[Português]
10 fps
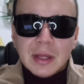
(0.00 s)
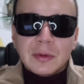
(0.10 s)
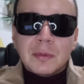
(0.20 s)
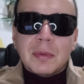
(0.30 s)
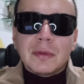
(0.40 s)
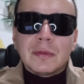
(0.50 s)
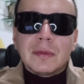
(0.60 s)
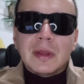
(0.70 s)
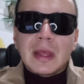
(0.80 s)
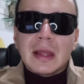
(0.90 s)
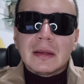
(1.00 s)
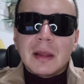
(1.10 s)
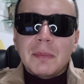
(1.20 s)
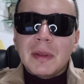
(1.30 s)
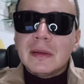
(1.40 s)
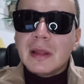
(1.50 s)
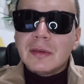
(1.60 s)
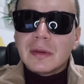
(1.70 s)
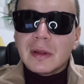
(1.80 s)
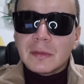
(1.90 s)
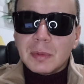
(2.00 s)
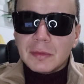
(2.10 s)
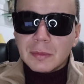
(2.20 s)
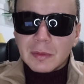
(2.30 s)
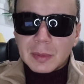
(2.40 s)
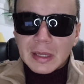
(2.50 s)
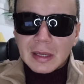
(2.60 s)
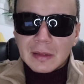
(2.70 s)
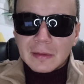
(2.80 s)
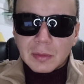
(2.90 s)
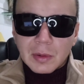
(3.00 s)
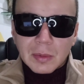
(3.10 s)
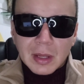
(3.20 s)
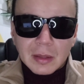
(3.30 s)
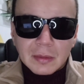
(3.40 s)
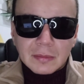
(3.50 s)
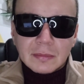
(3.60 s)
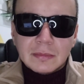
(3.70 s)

Eu não posso ficar dependente das pessoas para realizar o que eu quero.